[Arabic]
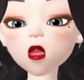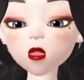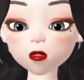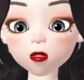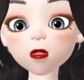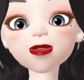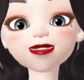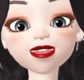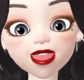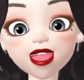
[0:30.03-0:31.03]
وربما
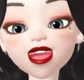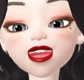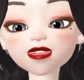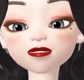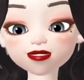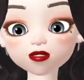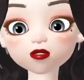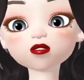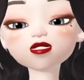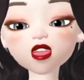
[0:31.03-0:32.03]
تتدخل في
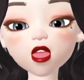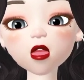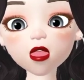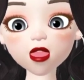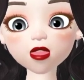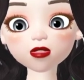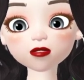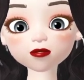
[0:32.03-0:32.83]
شؤون الآخرين